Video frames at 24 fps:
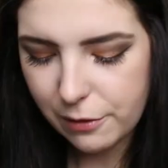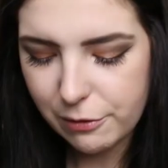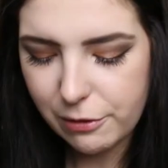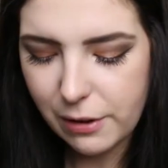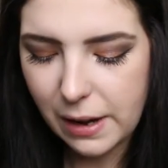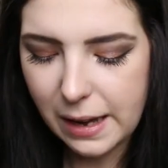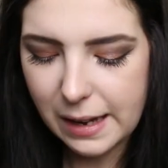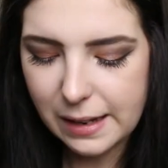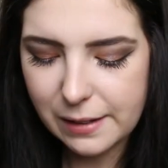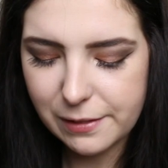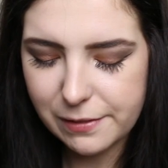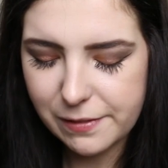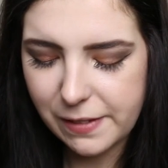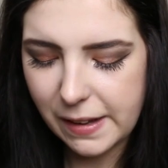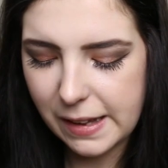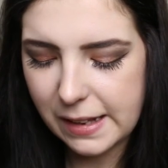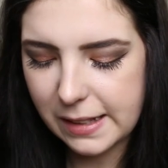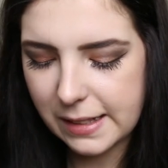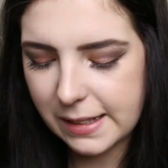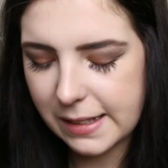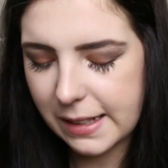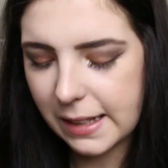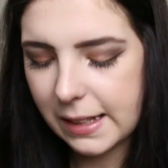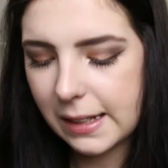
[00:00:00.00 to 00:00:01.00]
für alle
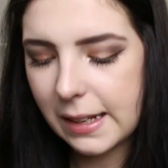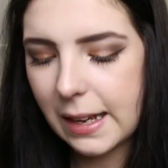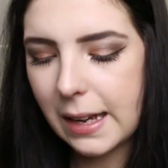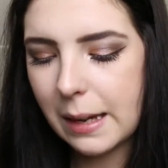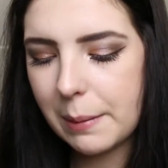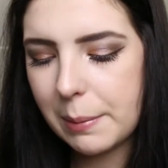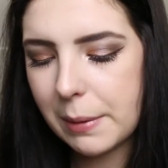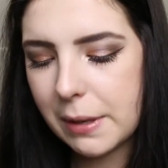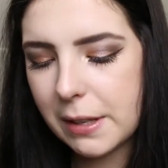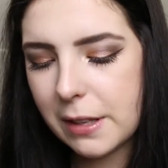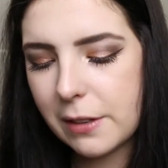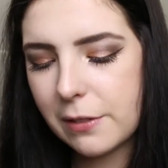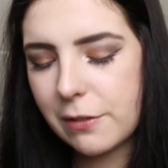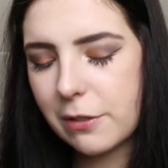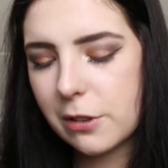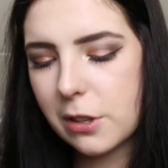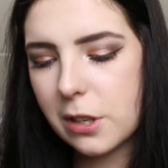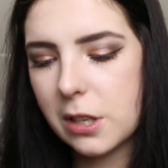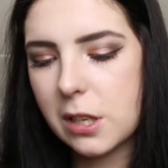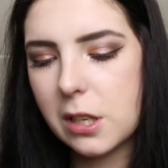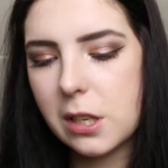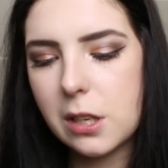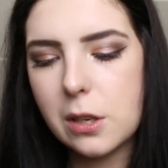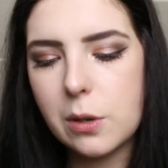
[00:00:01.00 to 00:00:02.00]
Fälle. Dann habe ich hier
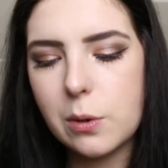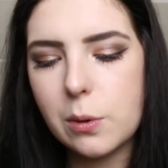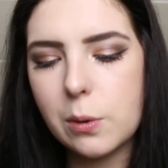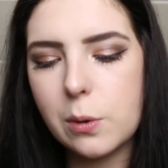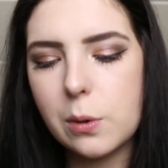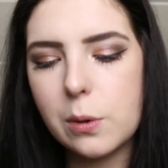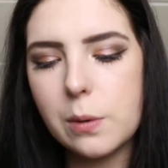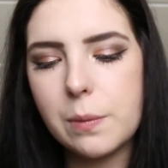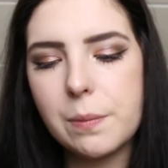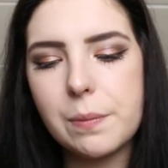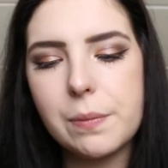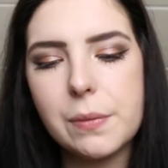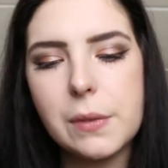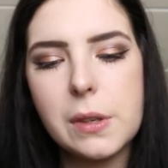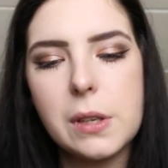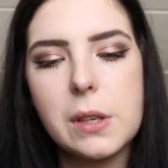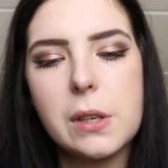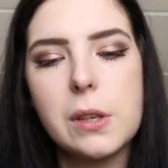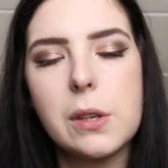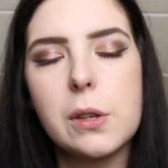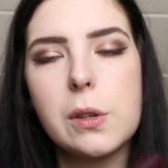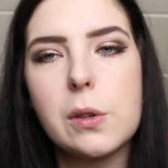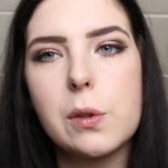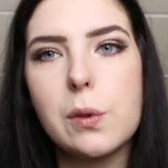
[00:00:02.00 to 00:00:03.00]
von Kiko
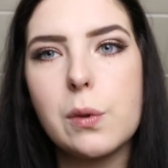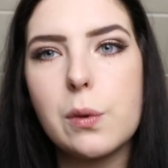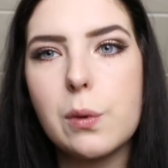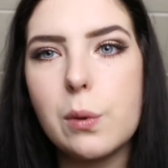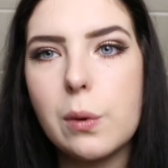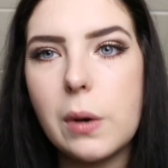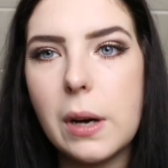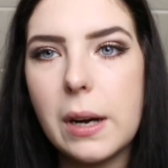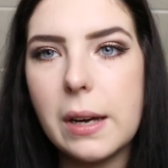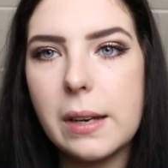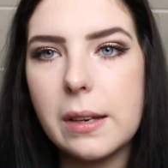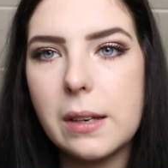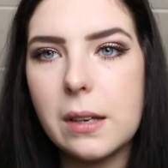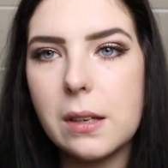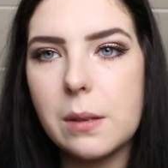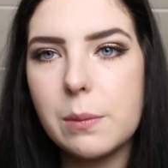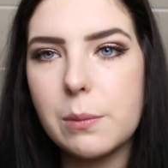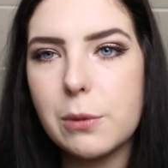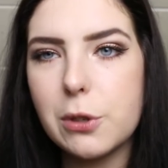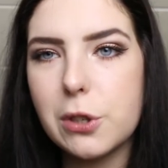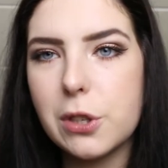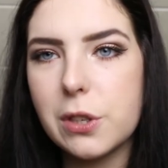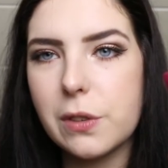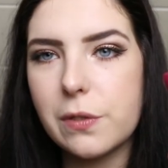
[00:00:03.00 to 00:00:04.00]
so einen
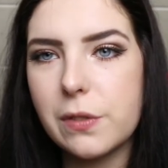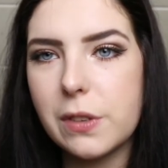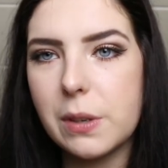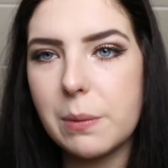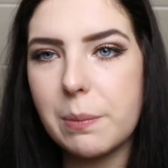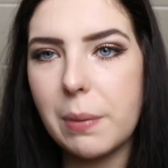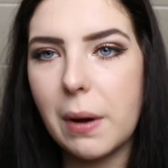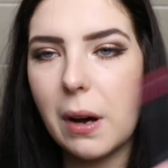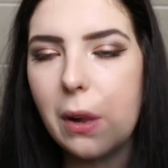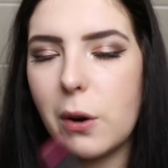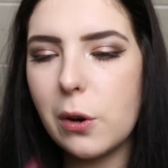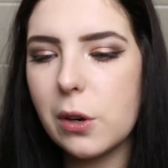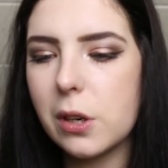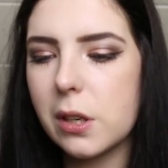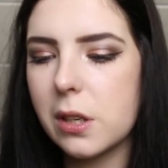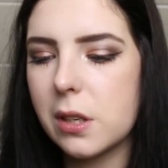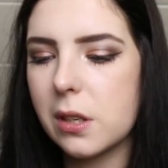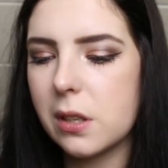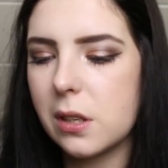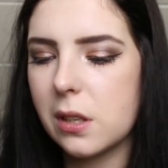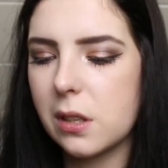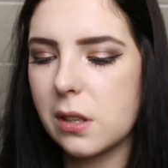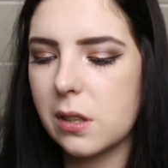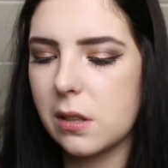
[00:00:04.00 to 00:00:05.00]
Lippenstift. Den brauche
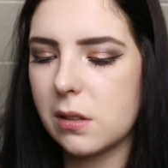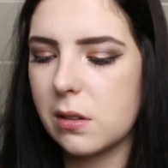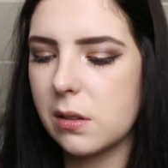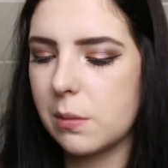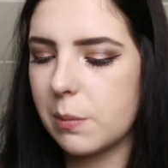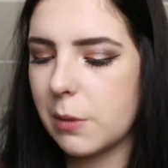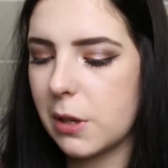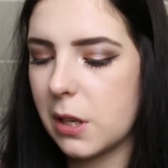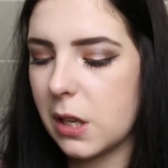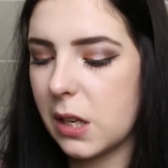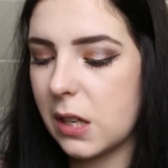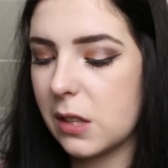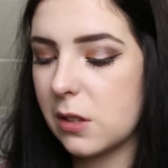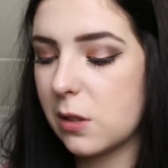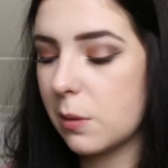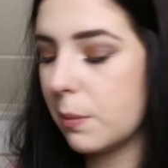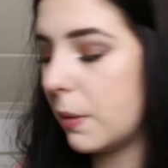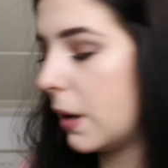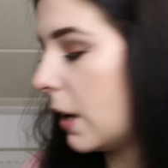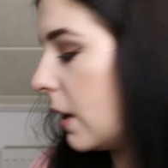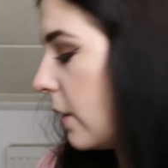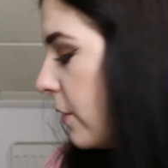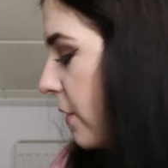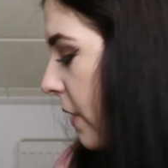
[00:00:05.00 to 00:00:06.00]
ich nicht. Ist nämlich eine ganz
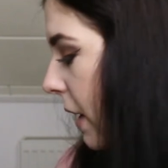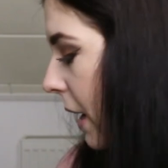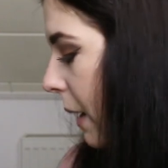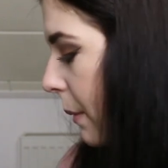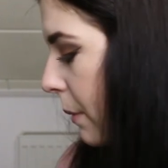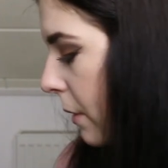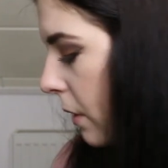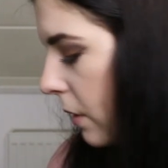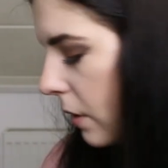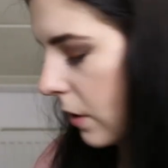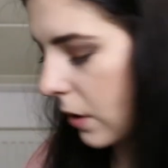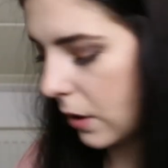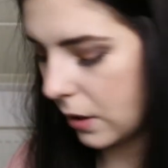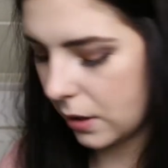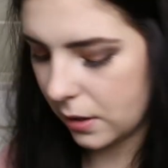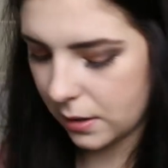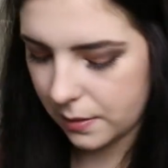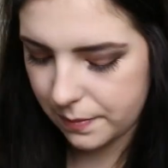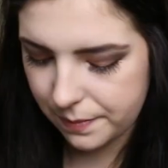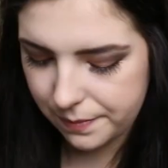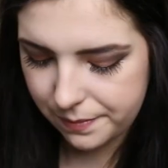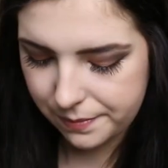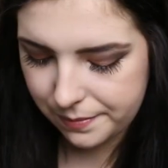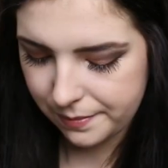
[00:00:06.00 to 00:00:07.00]
normale Farbe.
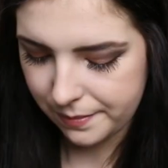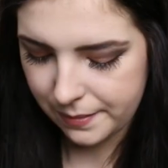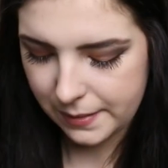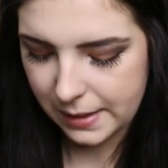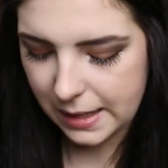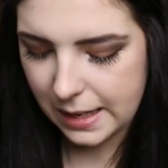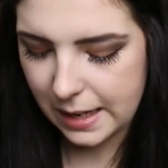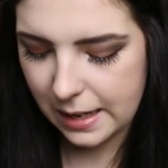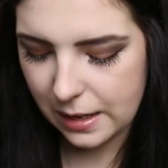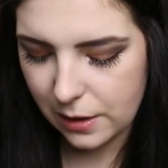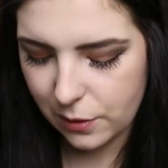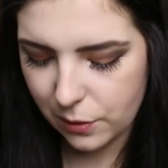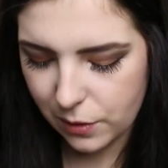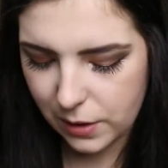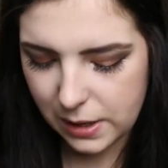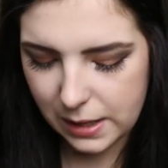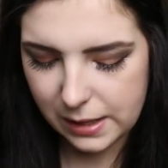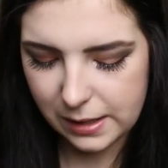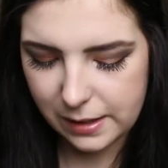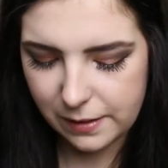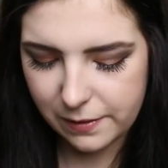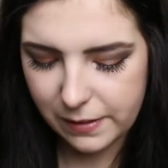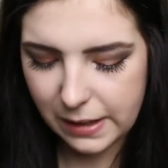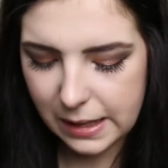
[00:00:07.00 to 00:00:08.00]
Äh, kann und
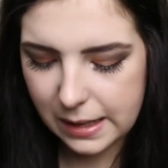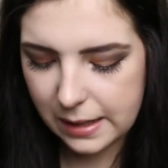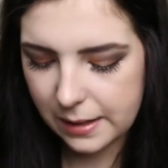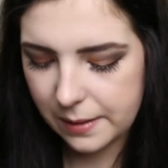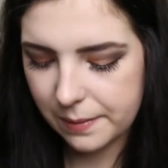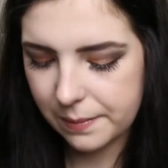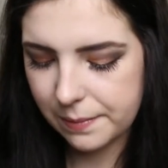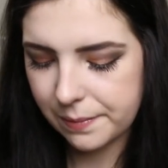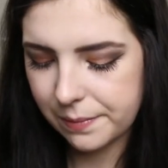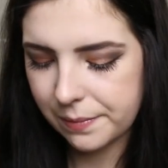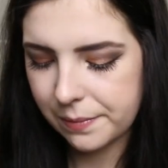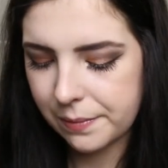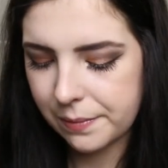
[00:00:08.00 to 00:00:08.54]
kann dann weg.